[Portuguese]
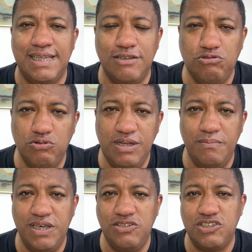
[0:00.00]
dentro do
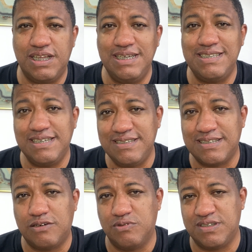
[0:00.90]
limite da
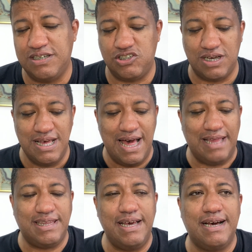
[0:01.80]
isenção, ou seja,
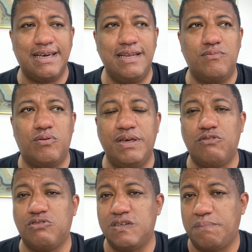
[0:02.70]
até aquele
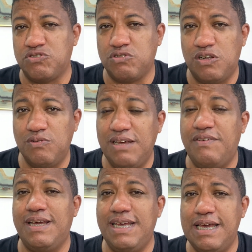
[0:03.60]
momento onde a pessoa não
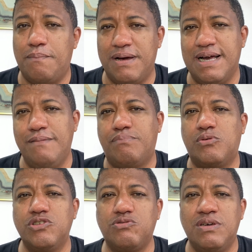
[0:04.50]
deveria pagar
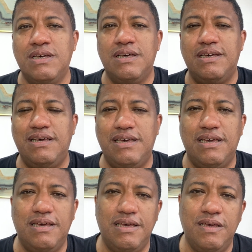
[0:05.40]
imposto e,
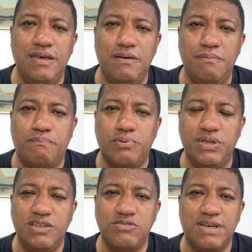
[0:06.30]
e por
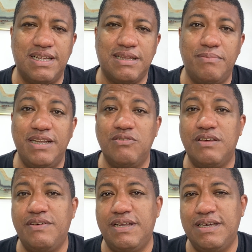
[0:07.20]
isso ela também não
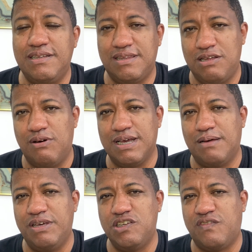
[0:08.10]
deveria,
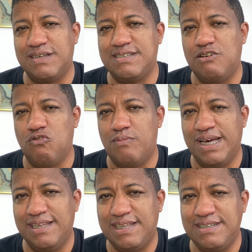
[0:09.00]
teoricamente, fazer alguma
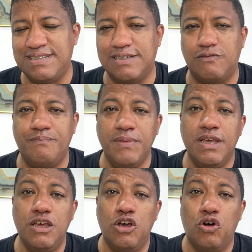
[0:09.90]
retenção.
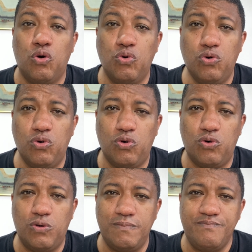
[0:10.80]

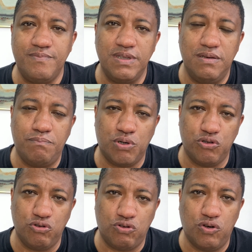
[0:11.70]
O
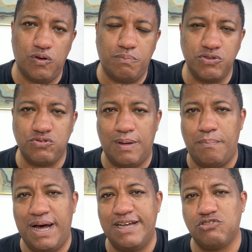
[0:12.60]
produtor, por sua
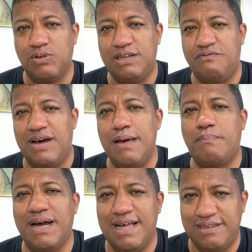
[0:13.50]
parte, quando ele vai
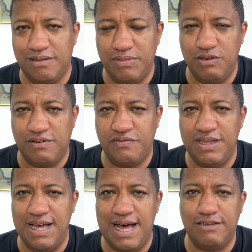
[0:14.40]
pagar também o
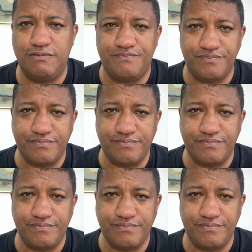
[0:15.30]
afiliado,